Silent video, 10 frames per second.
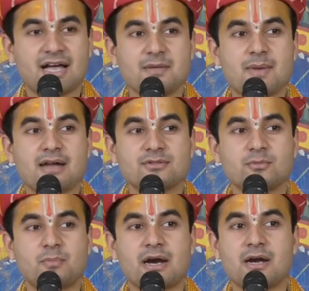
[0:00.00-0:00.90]
कई बार
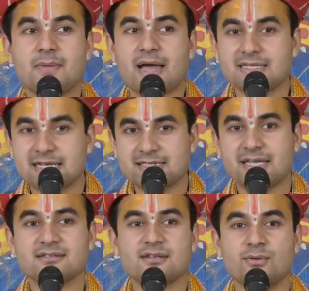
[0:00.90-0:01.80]
तो पकड़ में आ
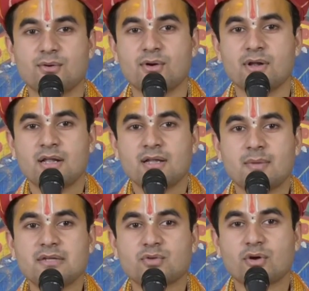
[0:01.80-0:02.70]
जाते हैं ऐसे लोग
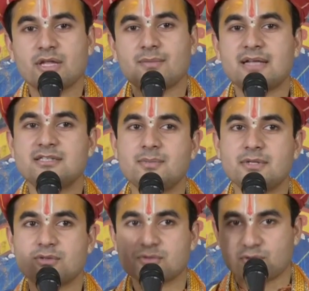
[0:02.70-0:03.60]
भाई सौदेबाजी
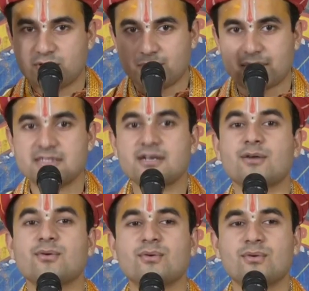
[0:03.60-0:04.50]
भी तो सौदेबाजी
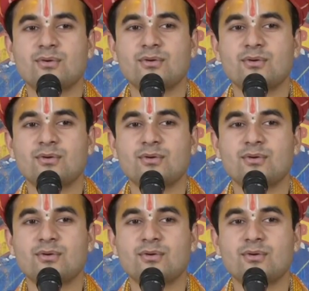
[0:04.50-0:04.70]
करो